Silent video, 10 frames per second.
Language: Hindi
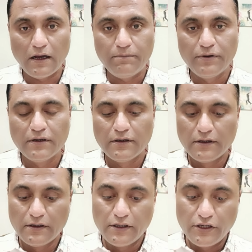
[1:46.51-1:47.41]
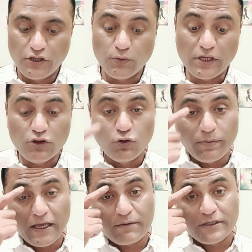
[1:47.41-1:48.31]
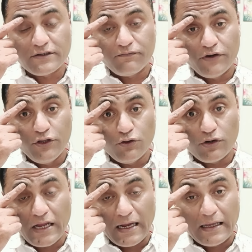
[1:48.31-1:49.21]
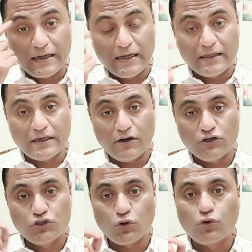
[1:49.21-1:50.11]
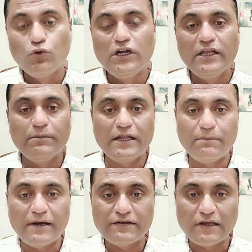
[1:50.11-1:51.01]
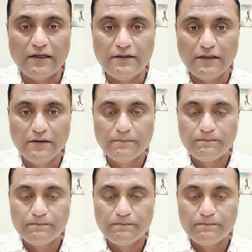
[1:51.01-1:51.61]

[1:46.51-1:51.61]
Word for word: अब क्योंकि दोपहर में जब वीडियो डाला गया था और जो कुंडली मेरे पास आई थी